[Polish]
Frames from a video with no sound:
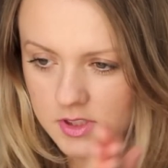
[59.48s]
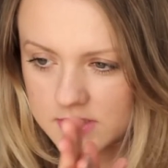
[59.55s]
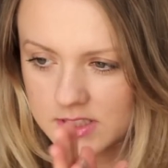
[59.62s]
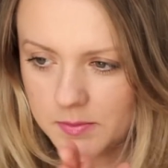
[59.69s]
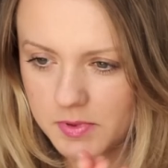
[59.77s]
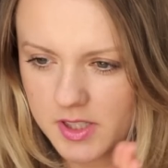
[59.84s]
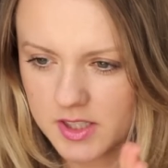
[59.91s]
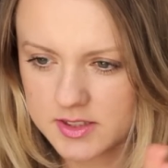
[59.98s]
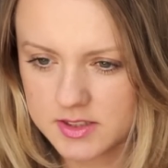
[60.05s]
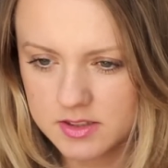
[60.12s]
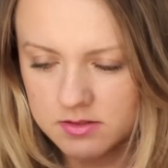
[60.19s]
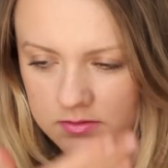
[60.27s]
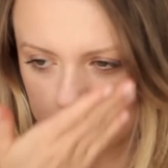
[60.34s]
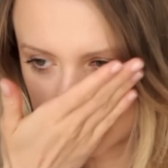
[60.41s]
zapach
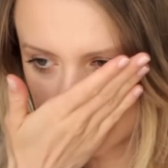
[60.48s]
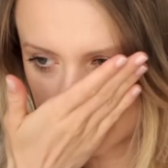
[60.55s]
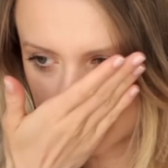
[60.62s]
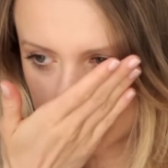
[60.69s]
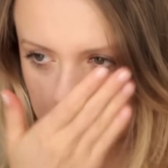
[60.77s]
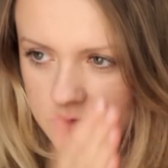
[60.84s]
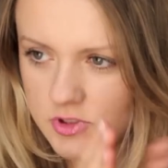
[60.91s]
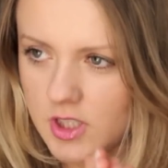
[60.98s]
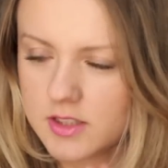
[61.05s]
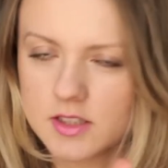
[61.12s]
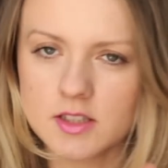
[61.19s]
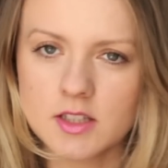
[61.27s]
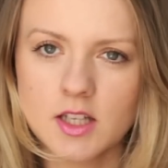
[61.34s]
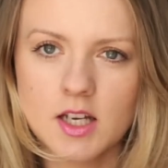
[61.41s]
jest
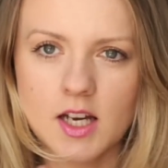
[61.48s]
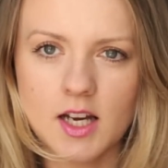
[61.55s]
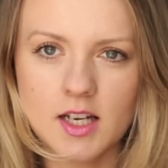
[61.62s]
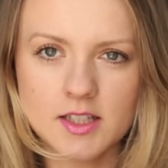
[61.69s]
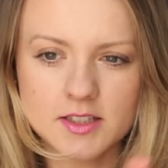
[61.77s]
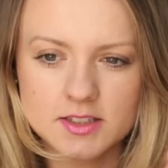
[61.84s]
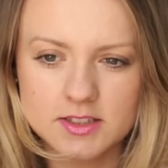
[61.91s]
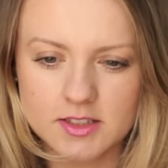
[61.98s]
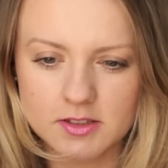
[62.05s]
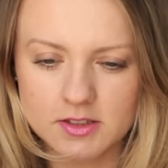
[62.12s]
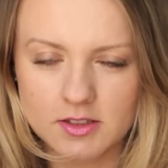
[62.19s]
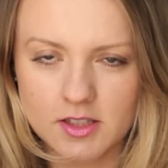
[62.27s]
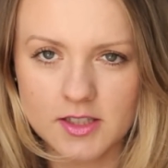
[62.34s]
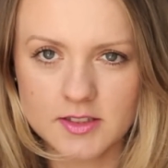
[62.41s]
żaden, ale jest,
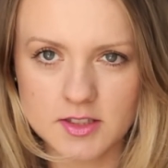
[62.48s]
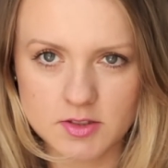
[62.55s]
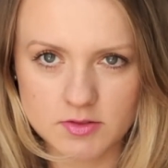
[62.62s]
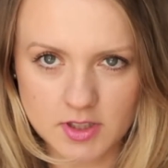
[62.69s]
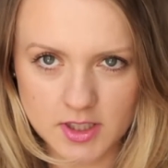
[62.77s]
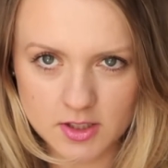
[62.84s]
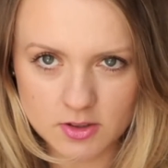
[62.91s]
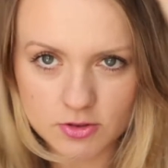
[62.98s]
ręce są takie